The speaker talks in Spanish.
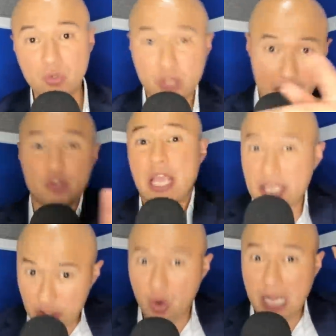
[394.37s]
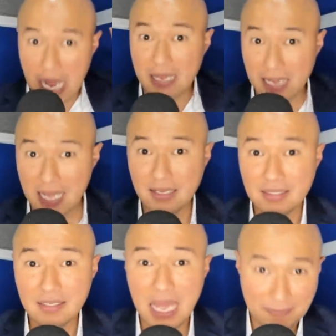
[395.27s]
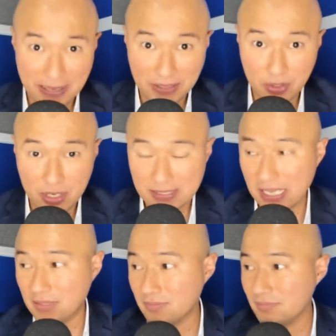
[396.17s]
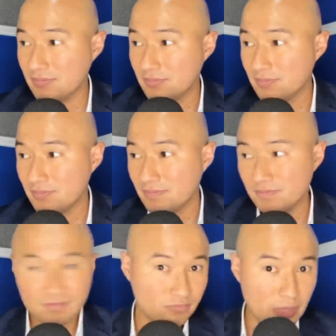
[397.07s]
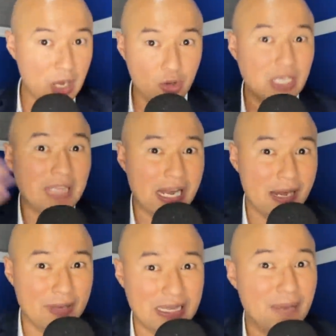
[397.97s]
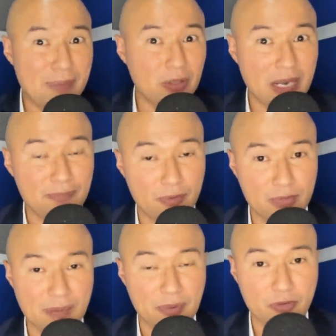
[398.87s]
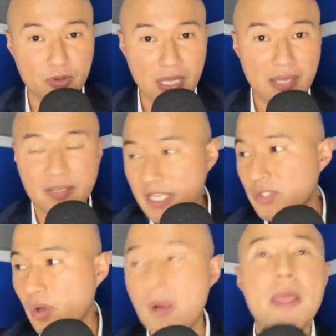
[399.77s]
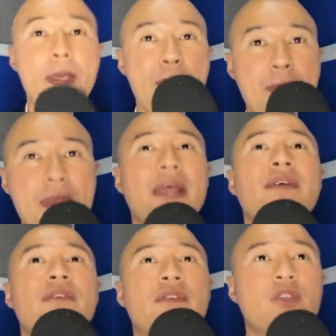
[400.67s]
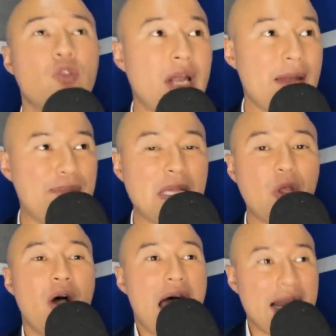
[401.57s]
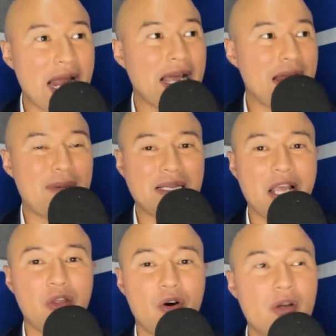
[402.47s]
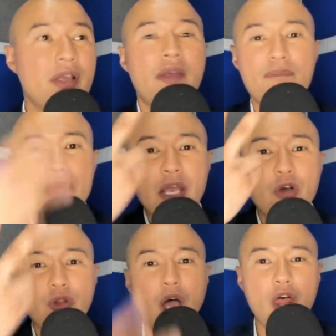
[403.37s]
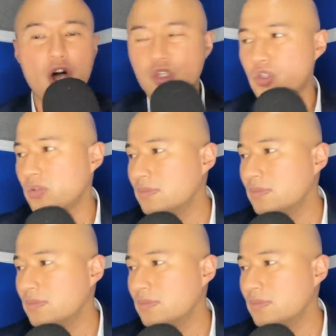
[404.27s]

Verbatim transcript: Se los he dicho acá. ¿ah? Advertidos están. Una cosa tan elemental pero tan, tan profunda. Listo. Suena el pito. Arranca el partido. Minuto 2.